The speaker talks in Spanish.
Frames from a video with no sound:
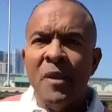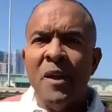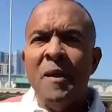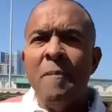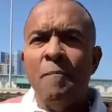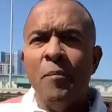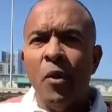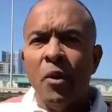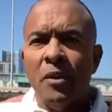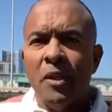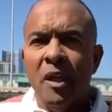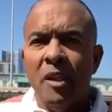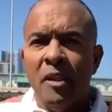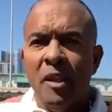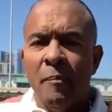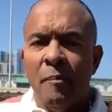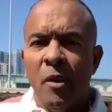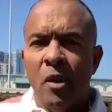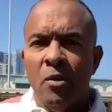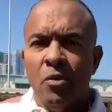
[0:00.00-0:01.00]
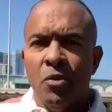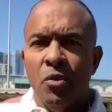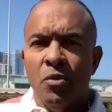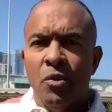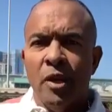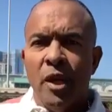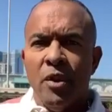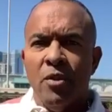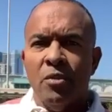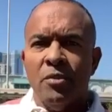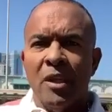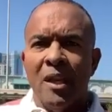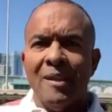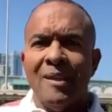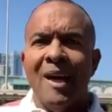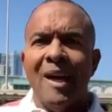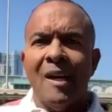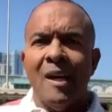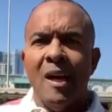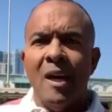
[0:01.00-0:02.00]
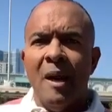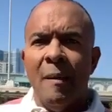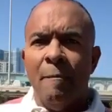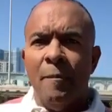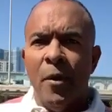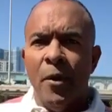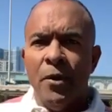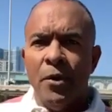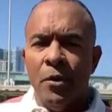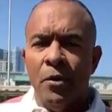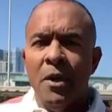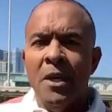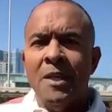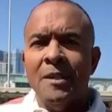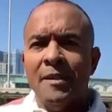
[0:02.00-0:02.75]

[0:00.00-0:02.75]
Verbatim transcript: Importante para los hondureños darle el apoyo,